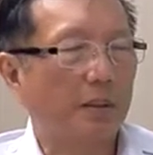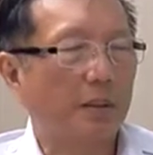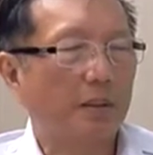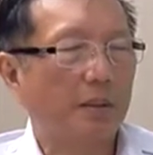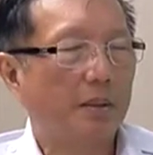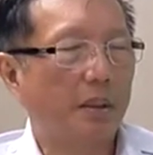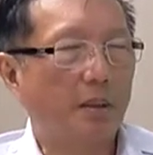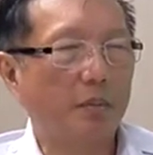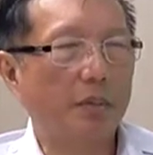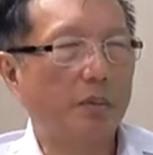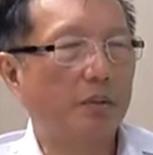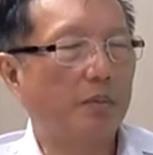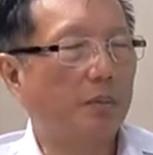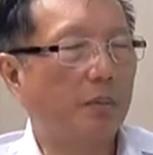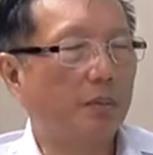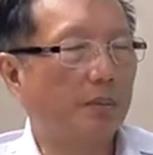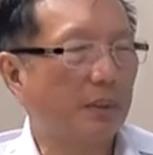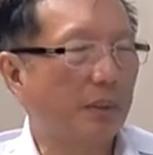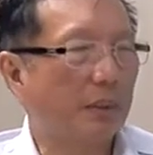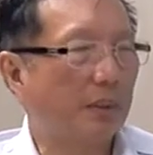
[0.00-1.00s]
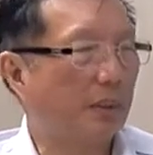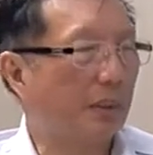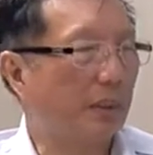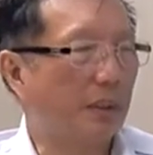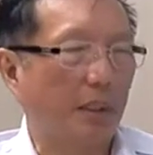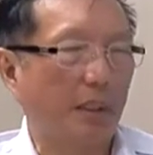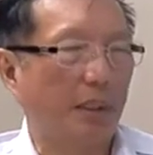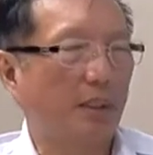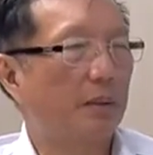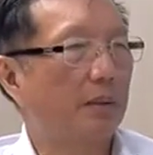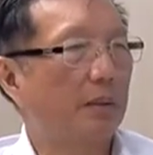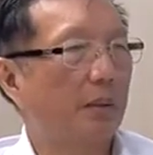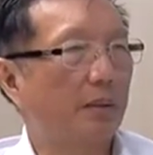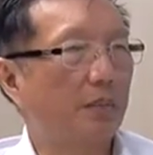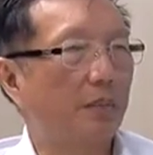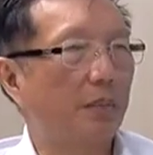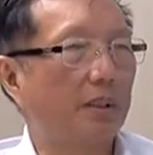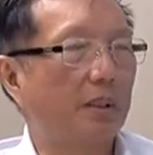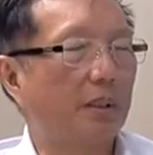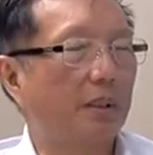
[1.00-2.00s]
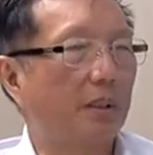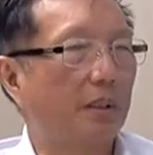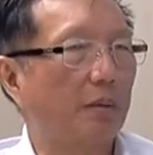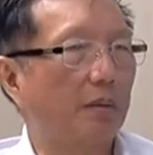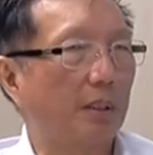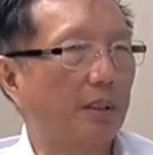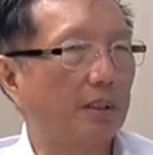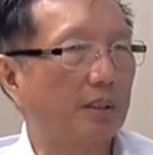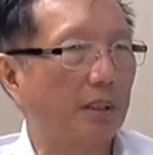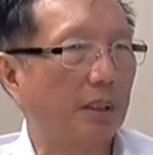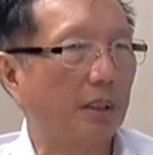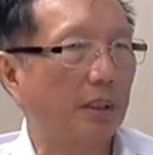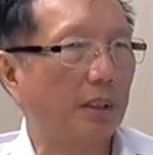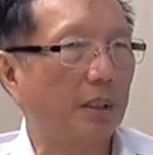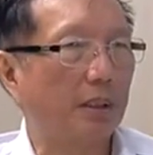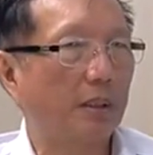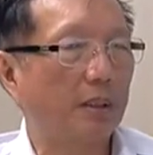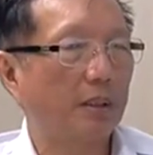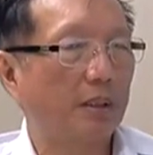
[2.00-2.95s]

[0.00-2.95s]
Oh. Tapi umumnya tidak. Tapi pada dewasa,